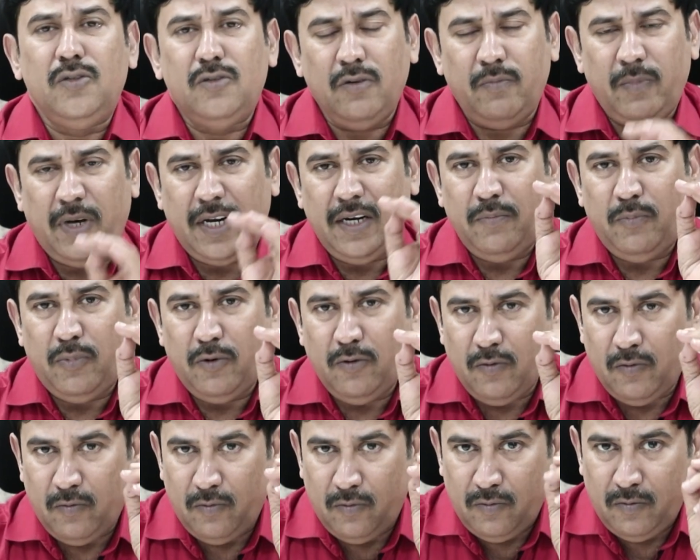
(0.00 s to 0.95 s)
సో మరి
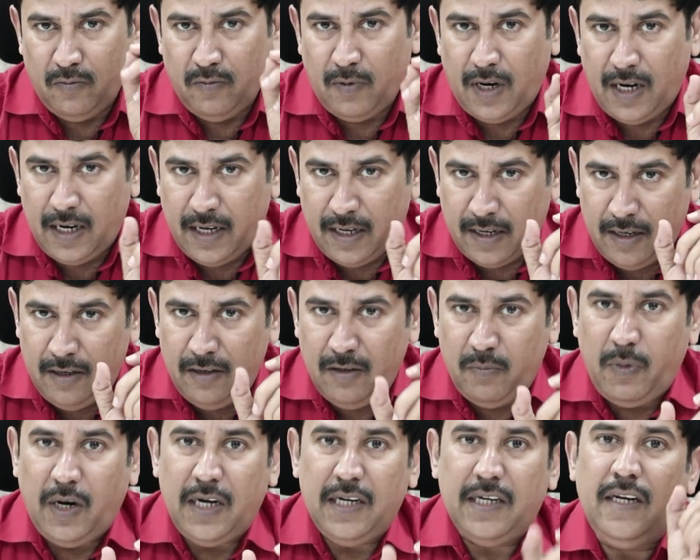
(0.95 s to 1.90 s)
ఇప్పుడు వా
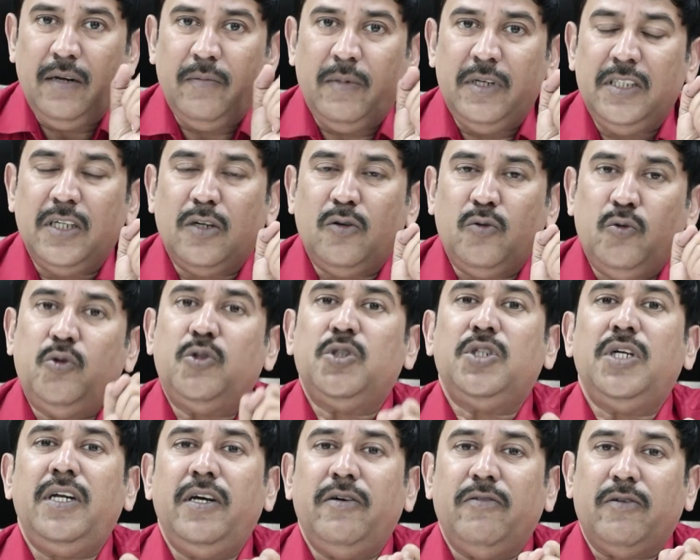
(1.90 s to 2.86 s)
రెండు పార్టీల మధ్య
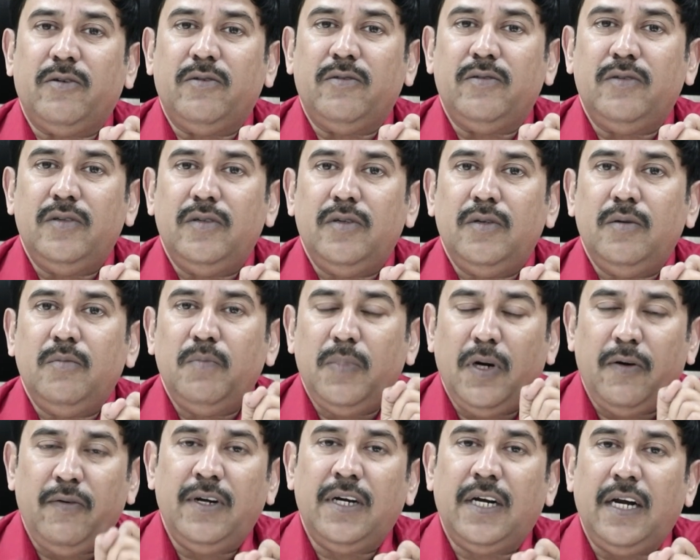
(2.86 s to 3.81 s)
కుషన్ ఎవరు
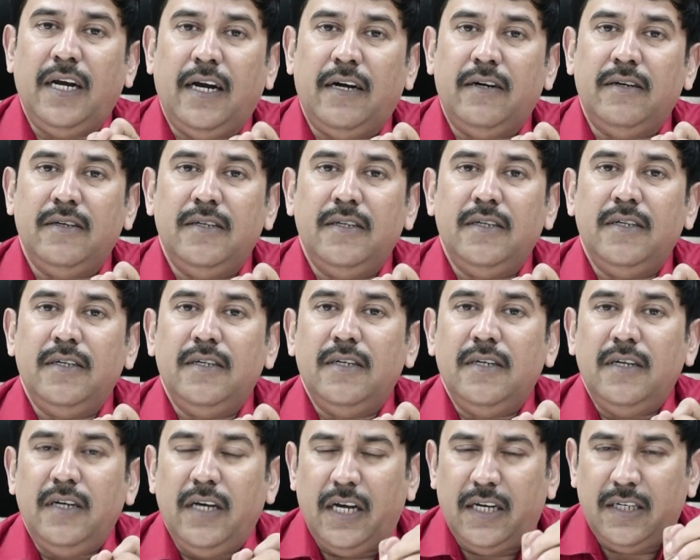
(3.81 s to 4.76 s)
పవన్ కళ్యాణ్
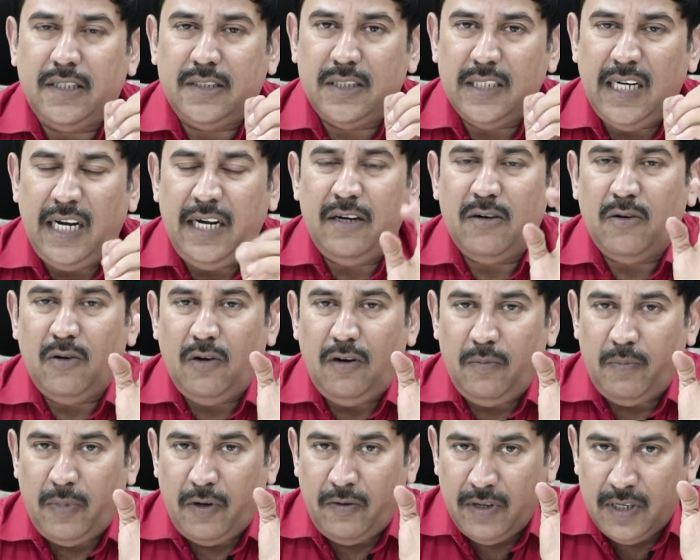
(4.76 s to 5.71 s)
ఎక్సలెంట్
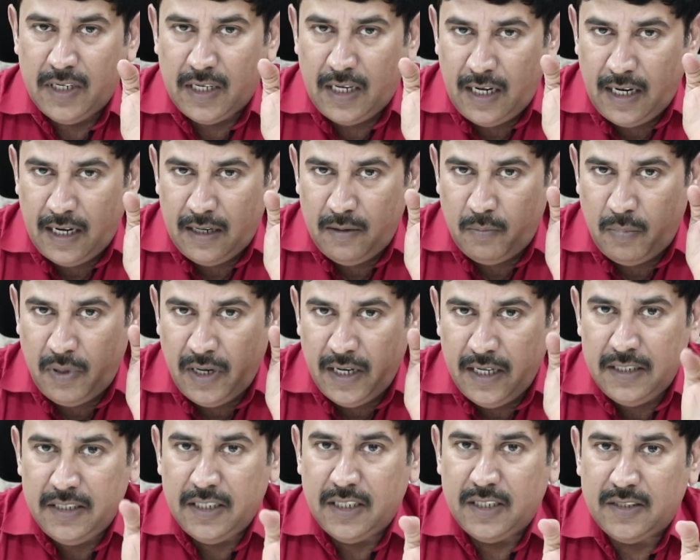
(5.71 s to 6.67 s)
రోల్ పవన్ కళ్యాణ్
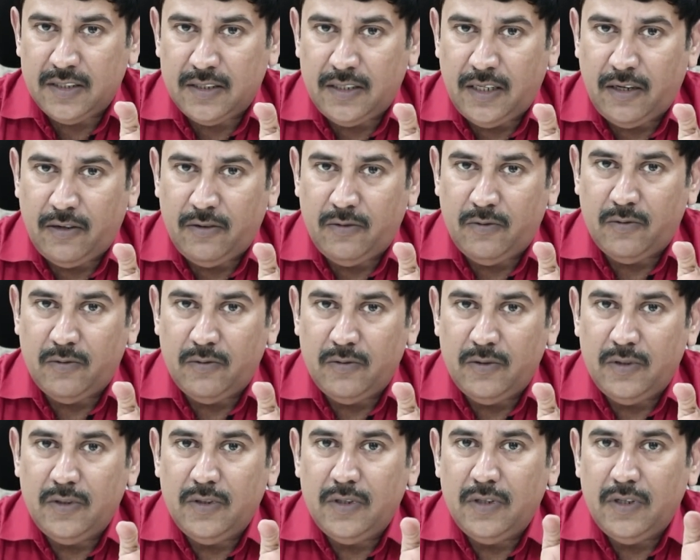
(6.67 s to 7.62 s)
ప్లే చేస్తున్నారు
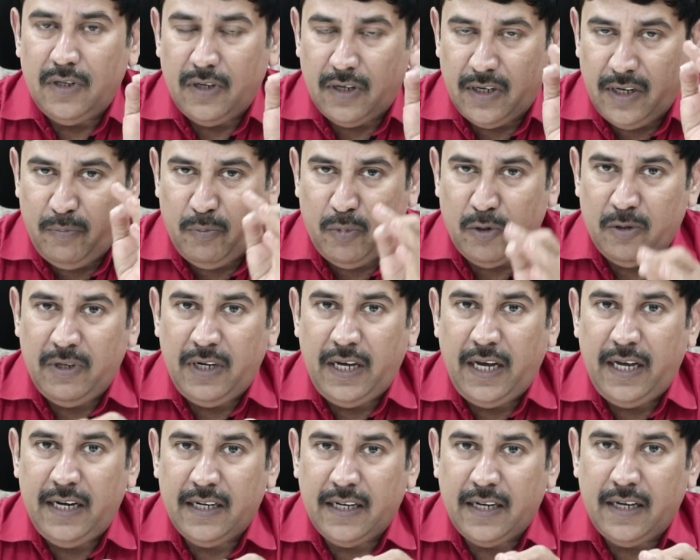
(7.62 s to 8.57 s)
రేపొద్దున
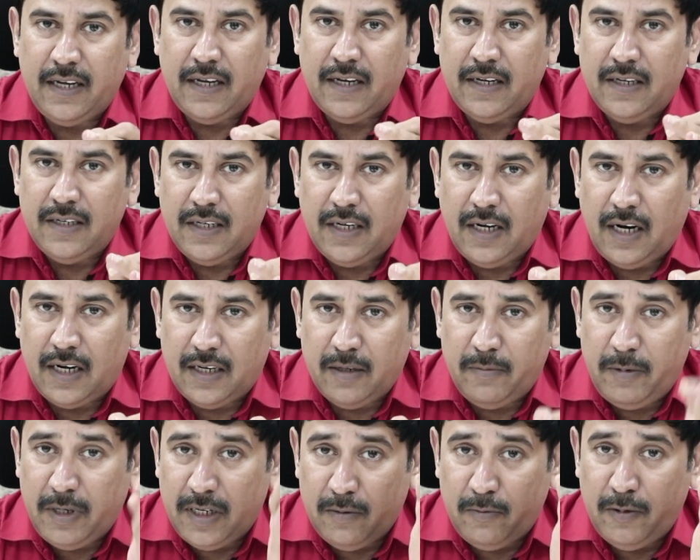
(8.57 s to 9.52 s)
ఆయనకి
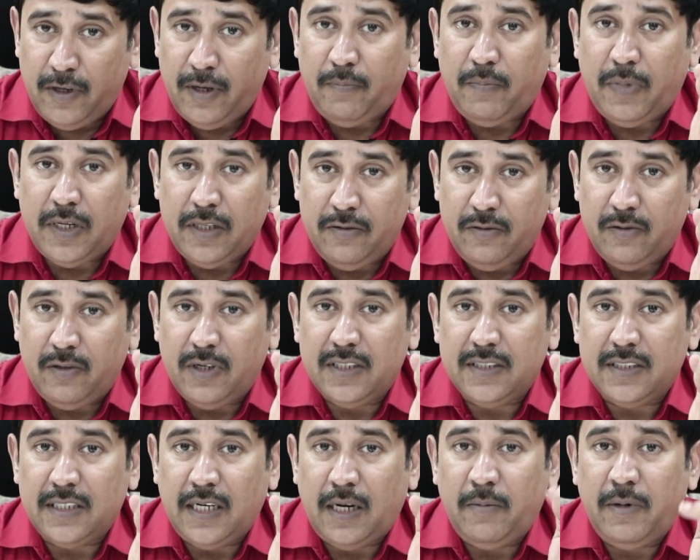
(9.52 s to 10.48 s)
కట్టబెట్టబోయే పదవి కూడా
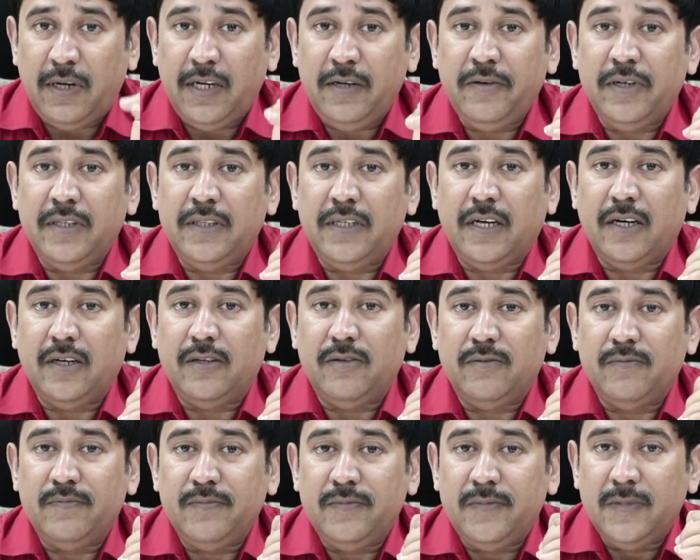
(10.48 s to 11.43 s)
సామాన్యమైంది కాదు